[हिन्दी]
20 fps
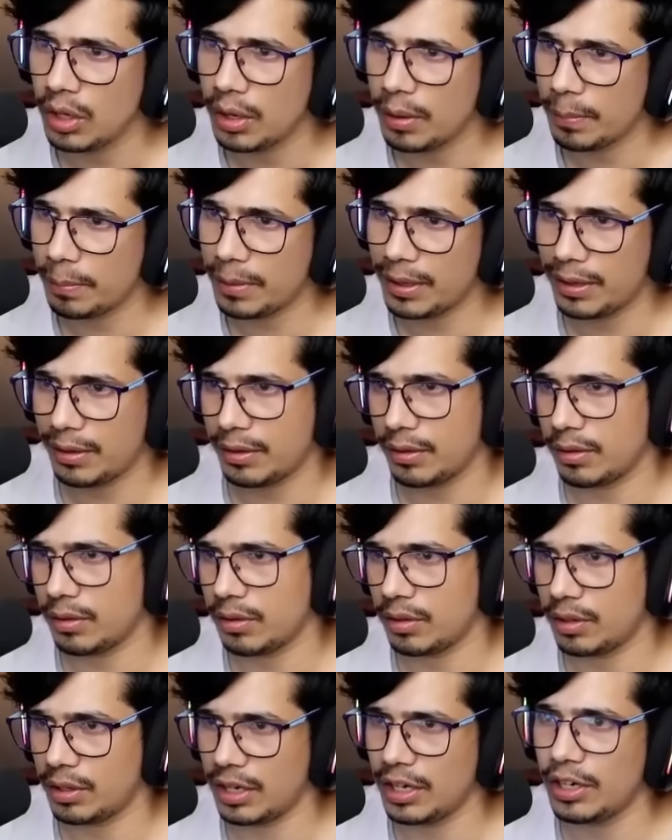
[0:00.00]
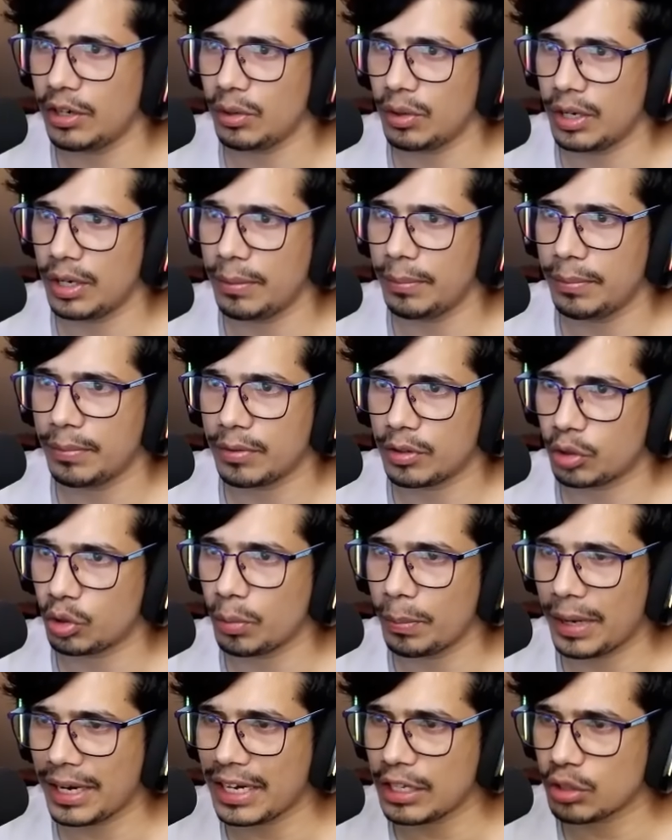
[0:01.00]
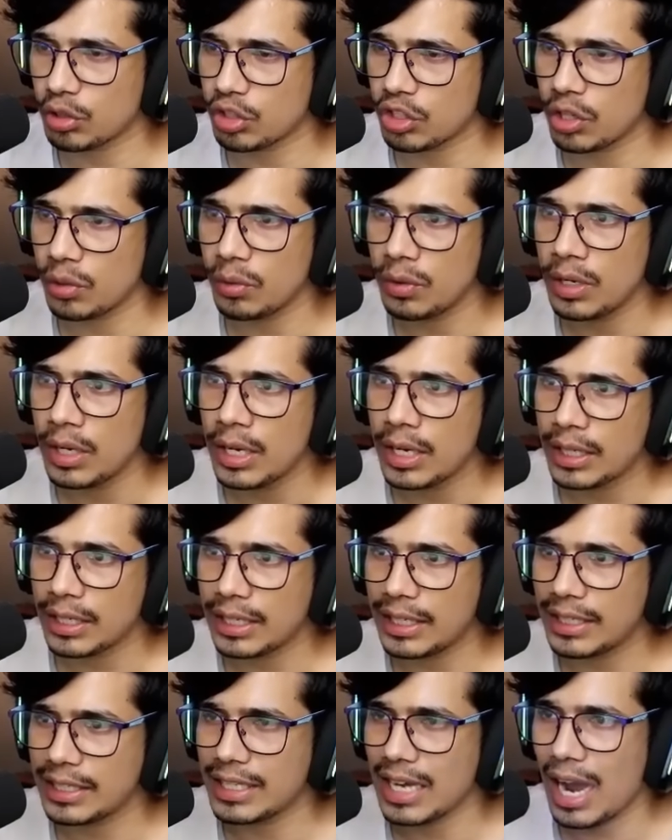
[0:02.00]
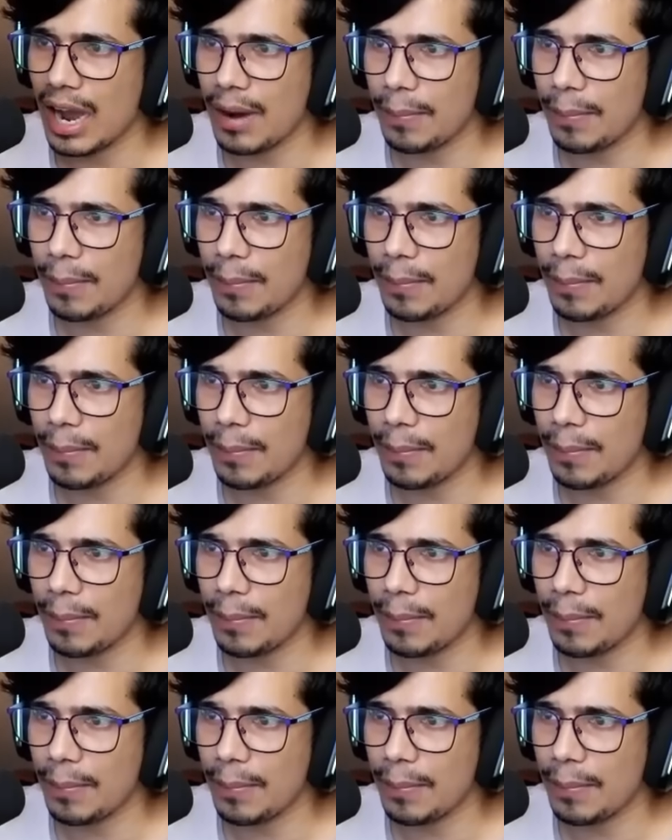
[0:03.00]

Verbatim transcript: बट नहीं हो रहा है तो मैं क्या सोच रहा हूँ कि यहाँ